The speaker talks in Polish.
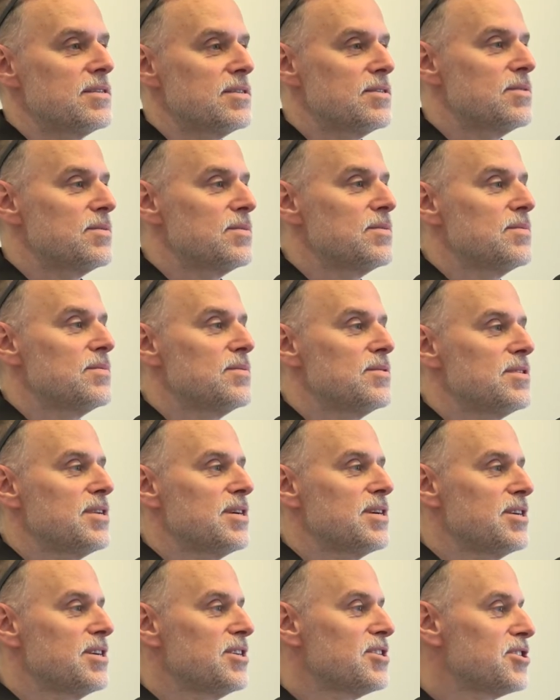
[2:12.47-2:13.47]
Y,
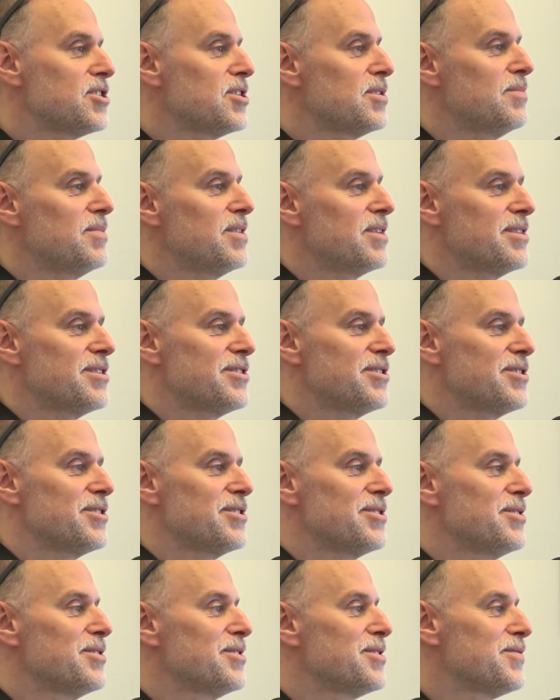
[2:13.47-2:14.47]
tak jeszcze
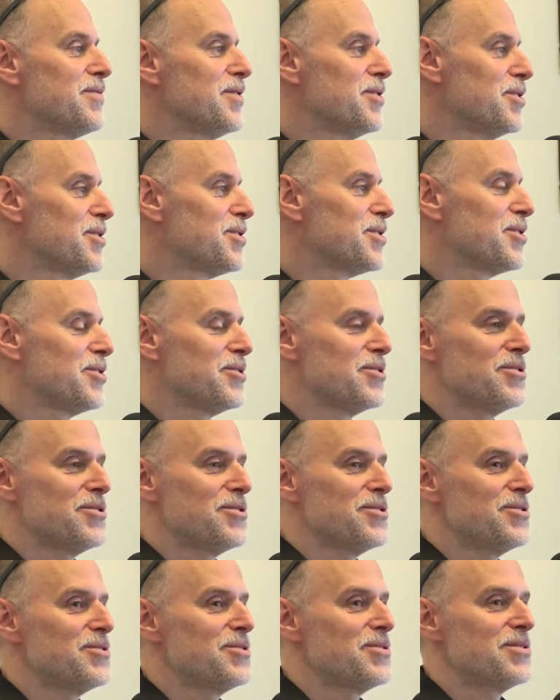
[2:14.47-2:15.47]
bardziej swojsko,
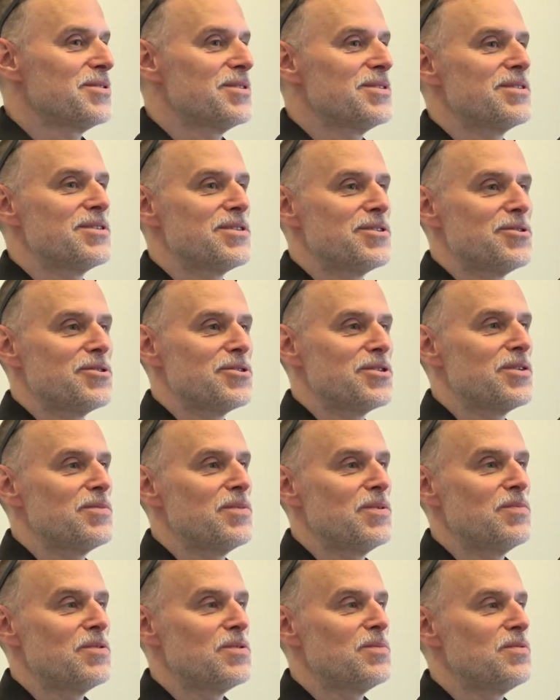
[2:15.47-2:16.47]
to y, ktoś
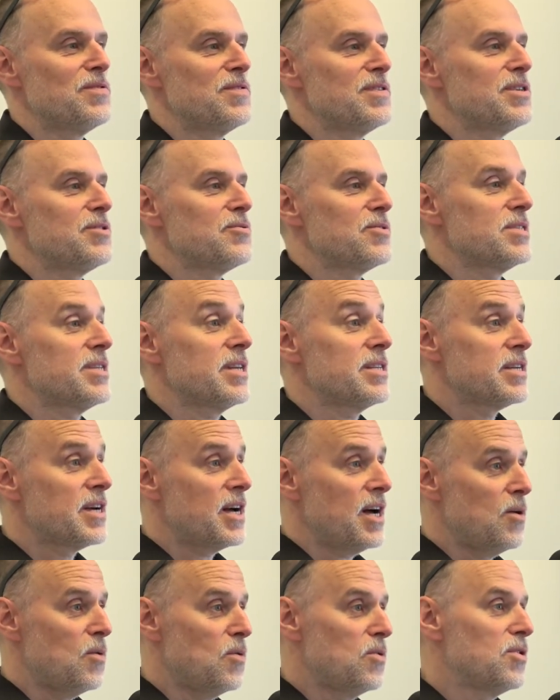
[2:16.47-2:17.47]
tam mi podpowiedział, że
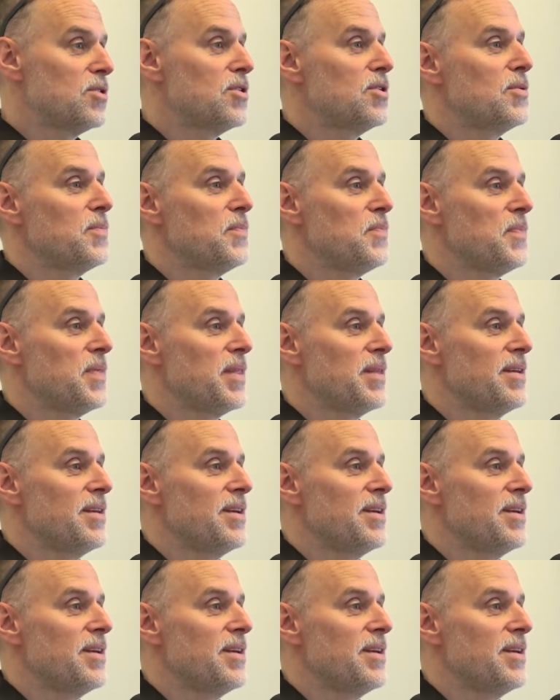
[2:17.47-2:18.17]
zatkało go.